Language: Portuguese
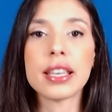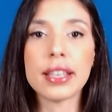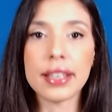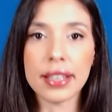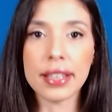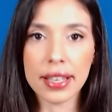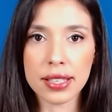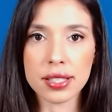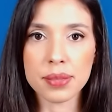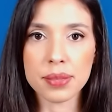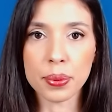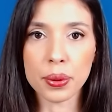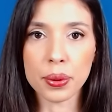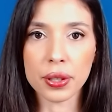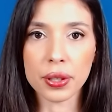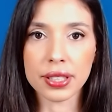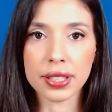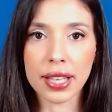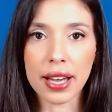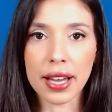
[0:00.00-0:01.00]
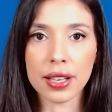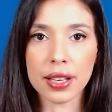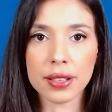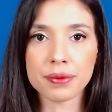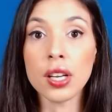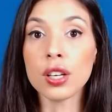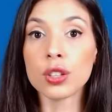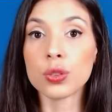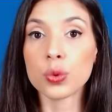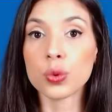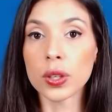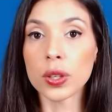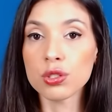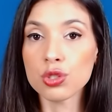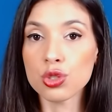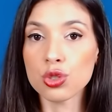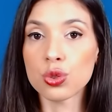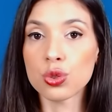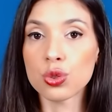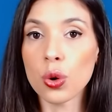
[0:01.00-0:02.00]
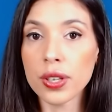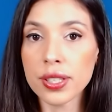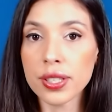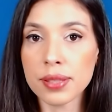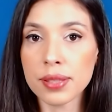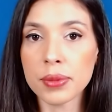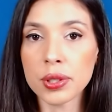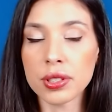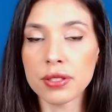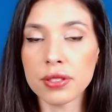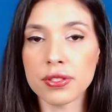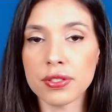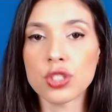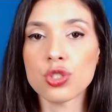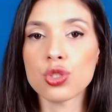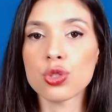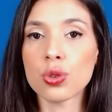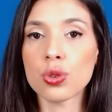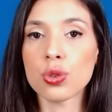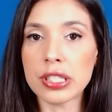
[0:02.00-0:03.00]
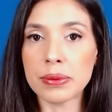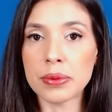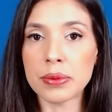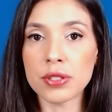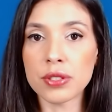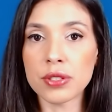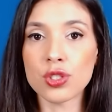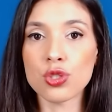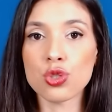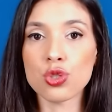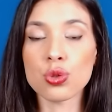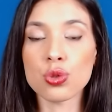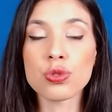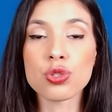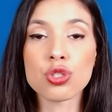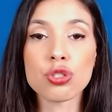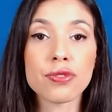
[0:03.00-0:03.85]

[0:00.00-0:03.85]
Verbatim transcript: e exportar. No ano de 2020 e 2021,